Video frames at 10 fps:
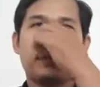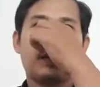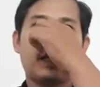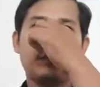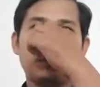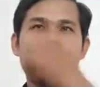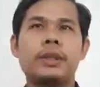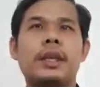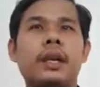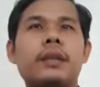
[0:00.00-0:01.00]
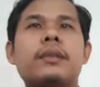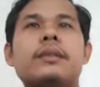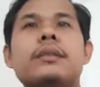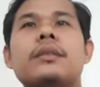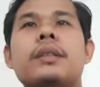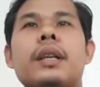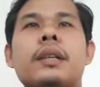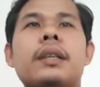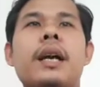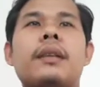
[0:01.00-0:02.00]
Dalam dunia yang
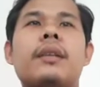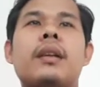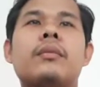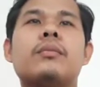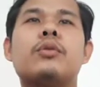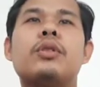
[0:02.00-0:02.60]
kelihatan